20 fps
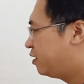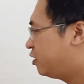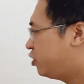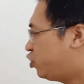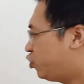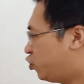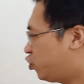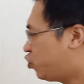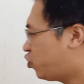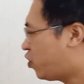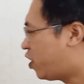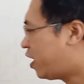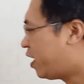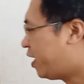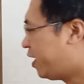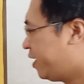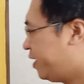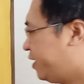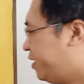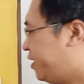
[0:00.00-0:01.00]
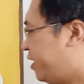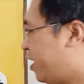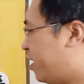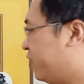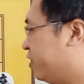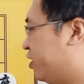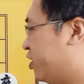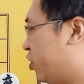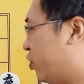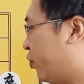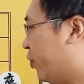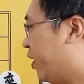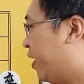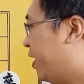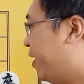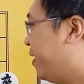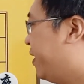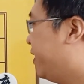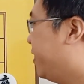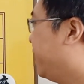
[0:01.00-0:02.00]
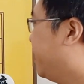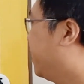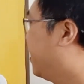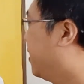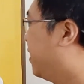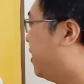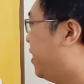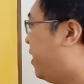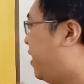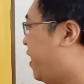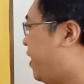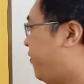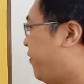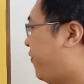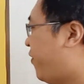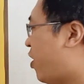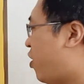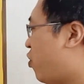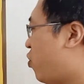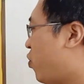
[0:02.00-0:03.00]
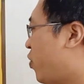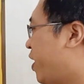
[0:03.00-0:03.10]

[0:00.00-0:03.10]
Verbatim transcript: 就说这样走了，黑方